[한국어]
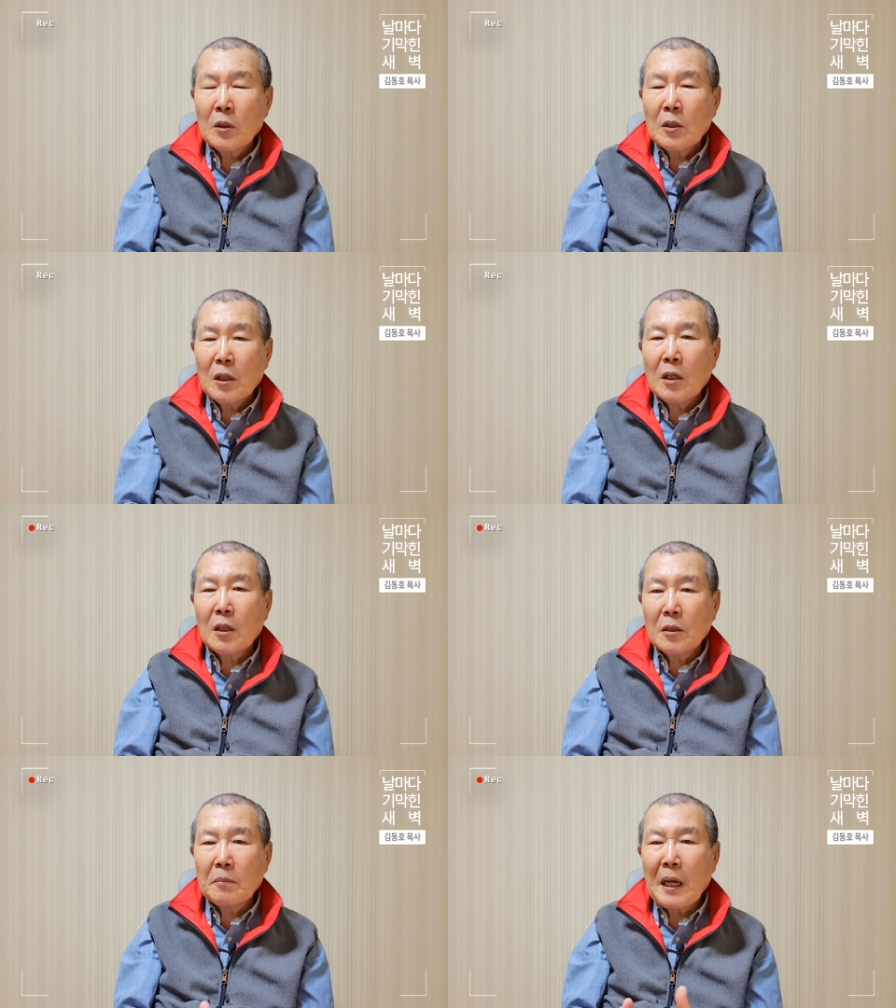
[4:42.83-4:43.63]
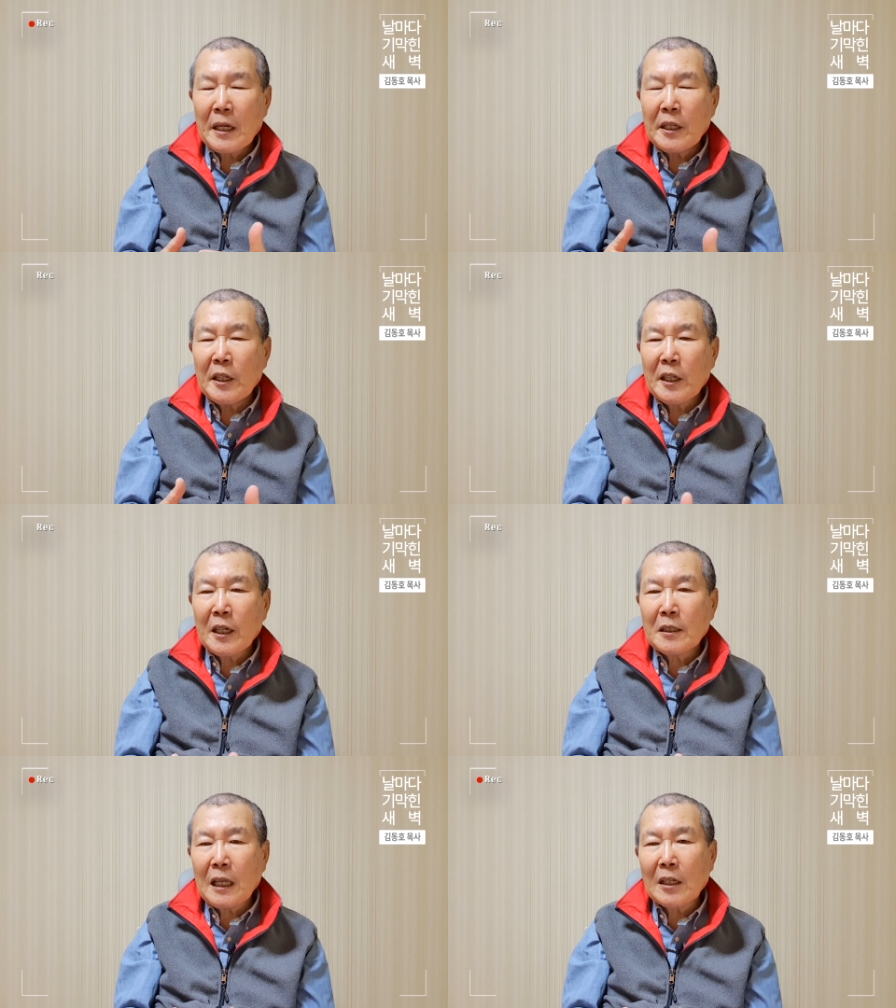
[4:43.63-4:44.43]
어,
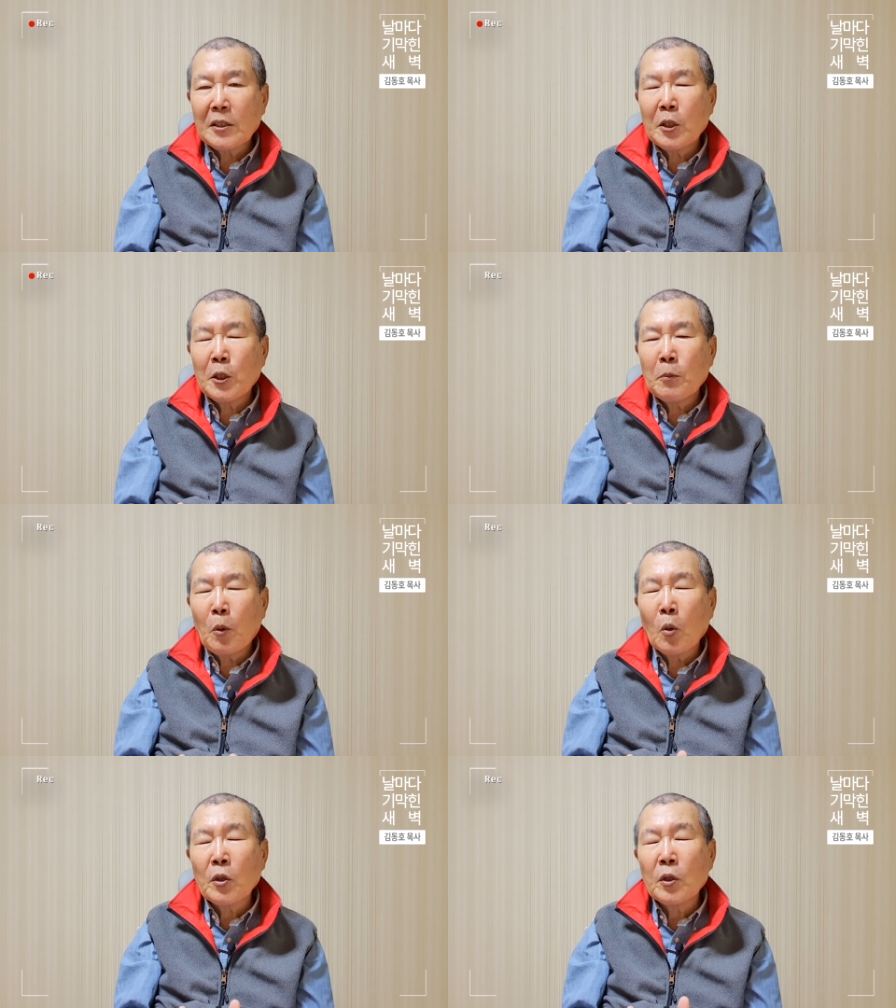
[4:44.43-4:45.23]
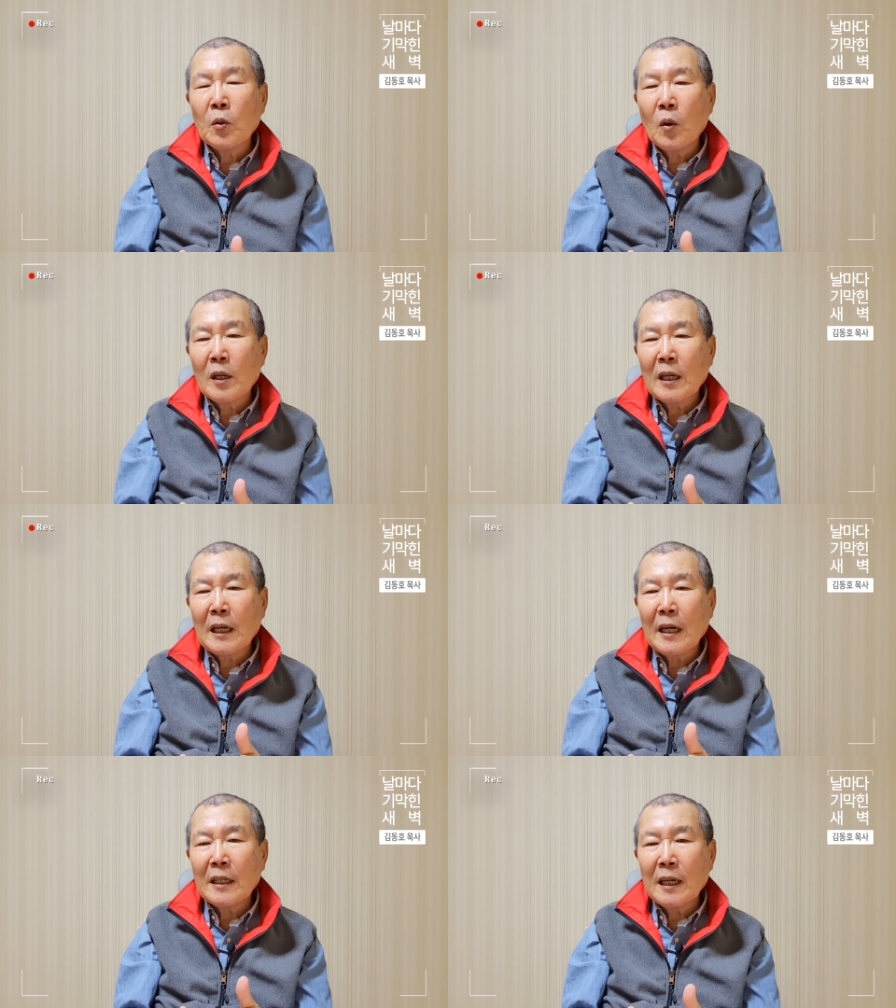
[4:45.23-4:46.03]
맹인이니까 당연히 보기를
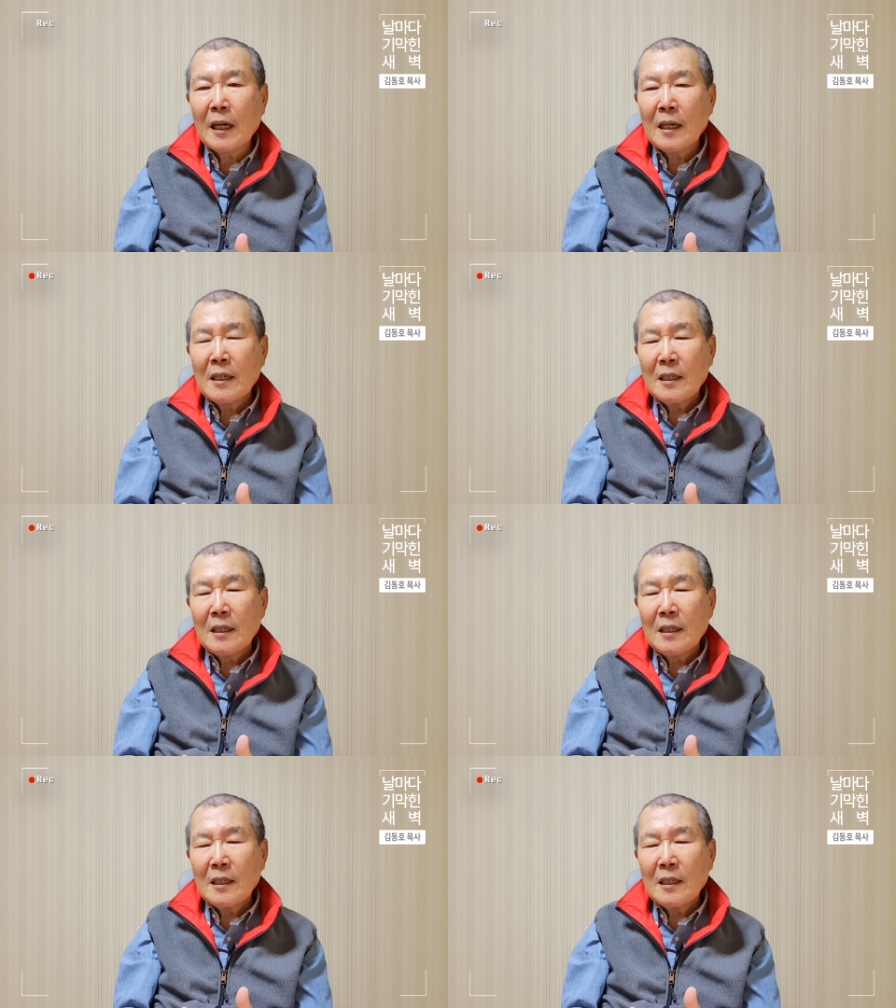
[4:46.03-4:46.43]
원하나이다